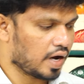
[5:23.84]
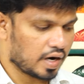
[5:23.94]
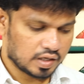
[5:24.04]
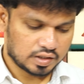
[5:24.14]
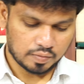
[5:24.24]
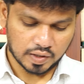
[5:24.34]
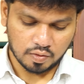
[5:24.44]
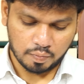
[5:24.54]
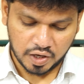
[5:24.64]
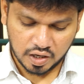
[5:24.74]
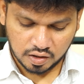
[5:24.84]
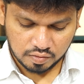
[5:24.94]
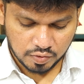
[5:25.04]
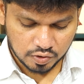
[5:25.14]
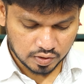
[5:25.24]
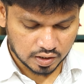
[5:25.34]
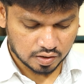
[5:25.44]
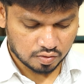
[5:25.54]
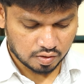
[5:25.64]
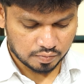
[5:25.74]
అండ్ వచ్చి మనకు పికాక్ బ్లూ
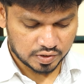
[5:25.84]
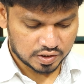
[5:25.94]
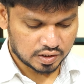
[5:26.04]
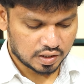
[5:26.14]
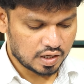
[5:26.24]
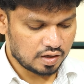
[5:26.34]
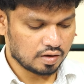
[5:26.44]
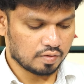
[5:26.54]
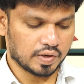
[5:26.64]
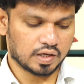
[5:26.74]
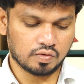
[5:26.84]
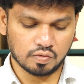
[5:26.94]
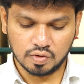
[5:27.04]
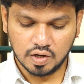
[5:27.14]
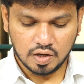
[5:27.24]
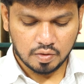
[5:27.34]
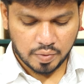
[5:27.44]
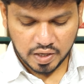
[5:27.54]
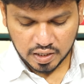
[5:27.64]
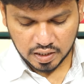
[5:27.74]
కలర్ కాంబినేషన్కి మనకు
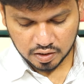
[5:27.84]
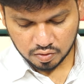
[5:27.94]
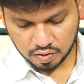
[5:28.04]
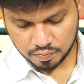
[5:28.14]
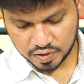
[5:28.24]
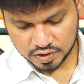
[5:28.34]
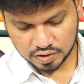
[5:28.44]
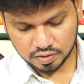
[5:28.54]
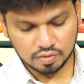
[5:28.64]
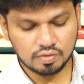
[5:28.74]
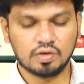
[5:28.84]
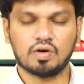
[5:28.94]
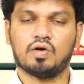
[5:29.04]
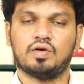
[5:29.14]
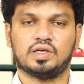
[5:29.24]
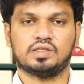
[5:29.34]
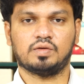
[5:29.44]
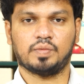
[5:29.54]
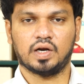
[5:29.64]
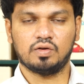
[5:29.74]
పింక్ కలర్ కాంబినేషన్తో
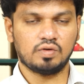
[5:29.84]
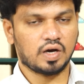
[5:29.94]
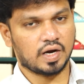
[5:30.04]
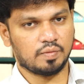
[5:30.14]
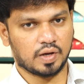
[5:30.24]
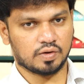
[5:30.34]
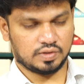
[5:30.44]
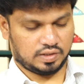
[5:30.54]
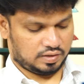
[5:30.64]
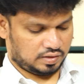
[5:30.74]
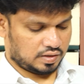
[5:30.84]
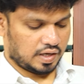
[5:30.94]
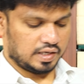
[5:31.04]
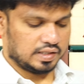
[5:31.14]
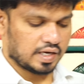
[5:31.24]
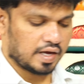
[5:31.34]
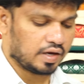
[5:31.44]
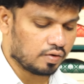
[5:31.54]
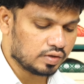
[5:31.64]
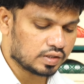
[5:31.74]
కాంట్రాస్ట్ పళ్ళు అండ్ బ్లౌజ్ అండ్
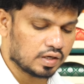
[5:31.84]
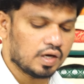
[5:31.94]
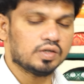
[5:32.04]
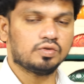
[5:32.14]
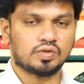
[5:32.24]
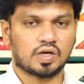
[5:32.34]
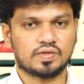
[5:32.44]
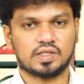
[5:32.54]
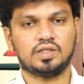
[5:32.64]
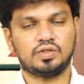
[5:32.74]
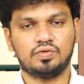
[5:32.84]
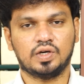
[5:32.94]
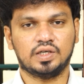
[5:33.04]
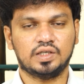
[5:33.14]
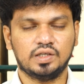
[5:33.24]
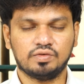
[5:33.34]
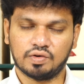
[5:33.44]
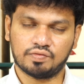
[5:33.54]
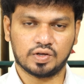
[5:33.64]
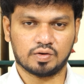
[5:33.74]
శారీ కాస్ట్ టూ థౌజండ్ టూ హండ్రెడ్
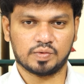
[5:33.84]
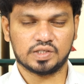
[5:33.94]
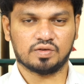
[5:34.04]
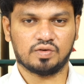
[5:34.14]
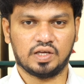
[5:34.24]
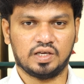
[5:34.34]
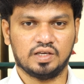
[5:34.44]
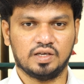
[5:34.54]
ఫిఫ్టీ రూపీస్ ఓన్లీ